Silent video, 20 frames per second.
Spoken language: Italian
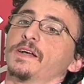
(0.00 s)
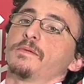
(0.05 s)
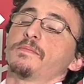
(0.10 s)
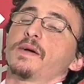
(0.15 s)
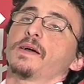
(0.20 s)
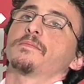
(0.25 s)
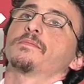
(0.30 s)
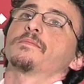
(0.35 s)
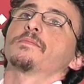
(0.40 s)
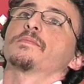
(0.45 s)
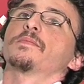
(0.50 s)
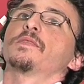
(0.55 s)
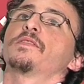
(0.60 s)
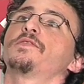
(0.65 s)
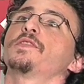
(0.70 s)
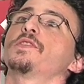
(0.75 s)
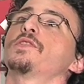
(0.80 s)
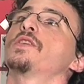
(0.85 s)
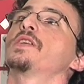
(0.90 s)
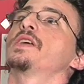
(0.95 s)
Beh, il
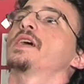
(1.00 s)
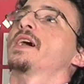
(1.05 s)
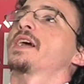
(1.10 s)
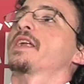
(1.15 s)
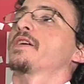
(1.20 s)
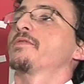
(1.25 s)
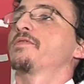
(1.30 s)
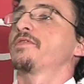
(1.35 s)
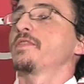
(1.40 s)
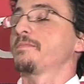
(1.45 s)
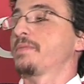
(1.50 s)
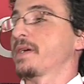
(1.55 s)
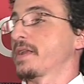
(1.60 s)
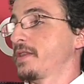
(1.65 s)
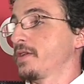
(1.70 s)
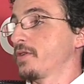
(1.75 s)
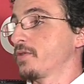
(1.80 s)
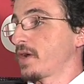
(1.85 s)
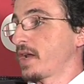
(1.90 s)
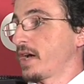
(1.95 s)
film di odiare è un film
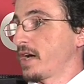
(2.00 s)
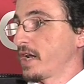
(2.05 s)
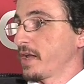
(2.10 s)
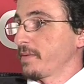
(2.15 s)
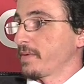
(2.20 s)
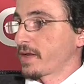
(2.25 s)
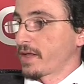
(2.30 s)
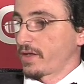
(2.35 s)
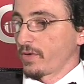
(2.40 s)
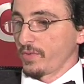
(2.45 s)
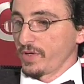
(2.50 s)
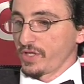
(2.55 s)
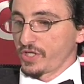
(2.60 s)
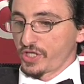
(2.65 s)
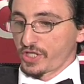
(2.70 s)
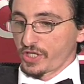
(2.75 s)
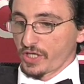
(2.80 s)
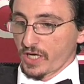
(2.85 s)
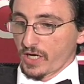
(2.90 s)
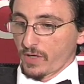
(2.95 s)
particolare perché
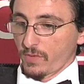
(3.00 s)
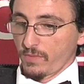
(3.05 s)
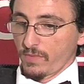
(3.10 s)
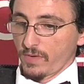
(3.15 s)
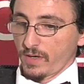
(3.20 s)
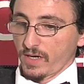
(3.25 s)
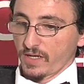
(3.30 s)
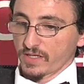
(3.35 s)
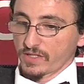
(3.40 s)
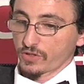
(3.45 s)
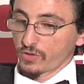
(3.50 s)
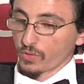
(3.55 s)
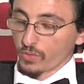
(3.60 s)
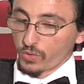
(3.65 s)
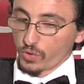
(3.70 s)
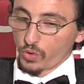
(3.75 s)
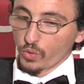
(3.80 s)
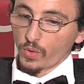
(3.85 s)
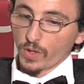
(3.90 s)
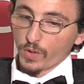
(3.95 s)
unisce a una
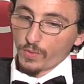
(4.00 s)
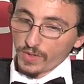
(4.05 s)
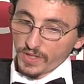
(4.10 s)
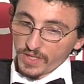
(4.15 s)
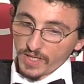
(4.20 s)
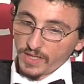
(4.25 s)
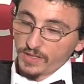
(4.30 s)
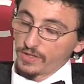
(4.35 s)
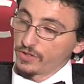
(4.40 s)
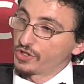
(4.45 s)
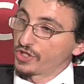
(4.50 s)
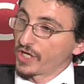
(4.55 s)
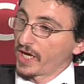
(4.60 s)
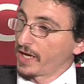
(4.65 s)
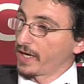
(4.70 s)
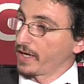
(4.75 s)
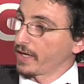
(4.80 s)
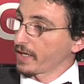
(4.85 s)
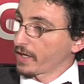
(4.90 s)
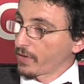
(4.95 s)
struttura, un'idea di
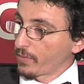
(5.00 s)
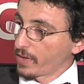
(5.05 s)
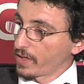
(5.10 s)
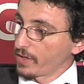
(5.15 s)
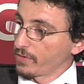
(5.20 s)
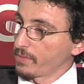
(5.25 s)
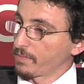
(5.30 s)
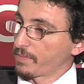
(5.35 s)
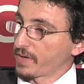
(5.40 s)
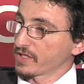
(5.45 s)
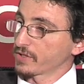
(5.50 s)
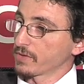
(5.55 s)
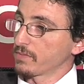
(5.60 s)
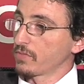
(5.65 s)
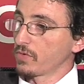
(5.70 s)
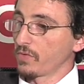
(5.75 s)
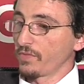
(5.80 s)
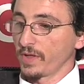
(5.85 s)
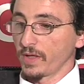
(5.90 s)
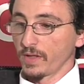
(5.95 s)
genere che è quella di un prison
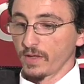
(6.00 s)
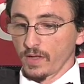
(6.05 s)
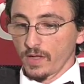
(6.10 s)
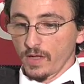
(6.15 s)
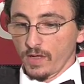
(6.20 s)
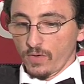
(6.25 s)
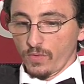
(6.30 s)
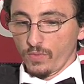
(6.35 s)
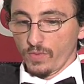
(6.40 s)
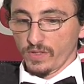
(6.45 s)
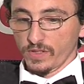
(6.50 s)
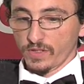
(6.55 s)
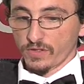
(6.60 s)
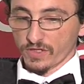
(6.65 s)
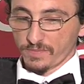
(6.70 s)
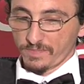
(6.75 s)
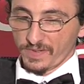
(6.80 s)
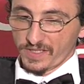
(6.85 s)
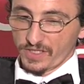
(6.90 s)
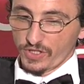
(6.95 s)
movie,
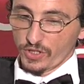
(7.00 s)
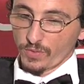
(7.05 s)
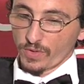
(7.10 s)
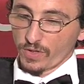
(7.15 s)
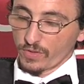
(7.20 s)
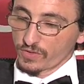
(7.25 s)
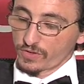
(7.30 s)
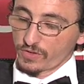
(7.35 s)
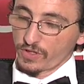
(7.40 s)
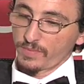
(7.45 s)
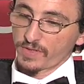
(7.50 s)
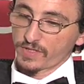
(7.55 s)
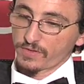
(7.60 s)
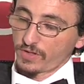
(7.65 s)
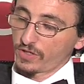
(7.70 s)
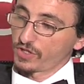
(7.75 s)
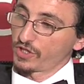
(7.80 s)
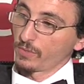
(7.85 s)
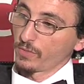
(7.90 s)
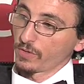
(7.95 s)
un'introspezione, una costruzione di
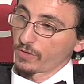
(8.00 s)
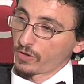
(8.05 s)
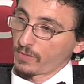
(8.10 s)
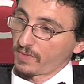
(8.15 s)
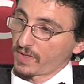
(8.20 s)
personaggi molto